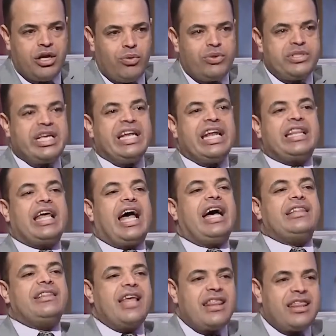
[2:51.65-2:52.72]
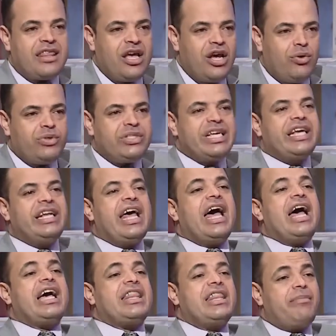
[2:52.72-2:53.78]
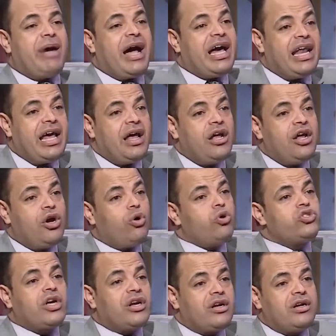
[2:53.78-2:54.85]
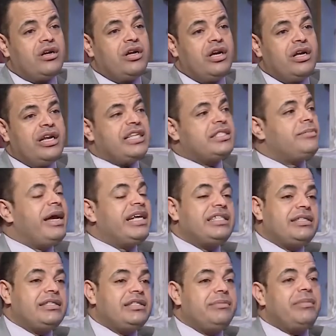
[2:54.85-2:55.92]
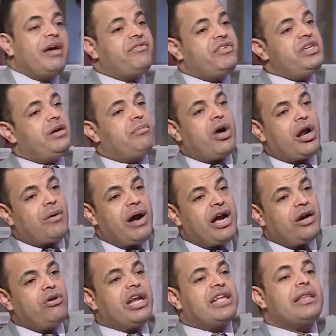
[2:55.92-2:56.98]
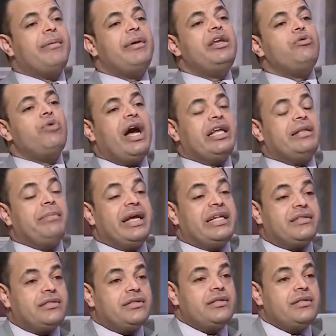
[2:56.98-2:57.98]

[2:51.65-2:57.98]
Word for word: وازاي ان اتحدث وازاي ان اكذب على اسر ناس ماتت يبقى في عماره واقعه يقول لك 80 واحد مات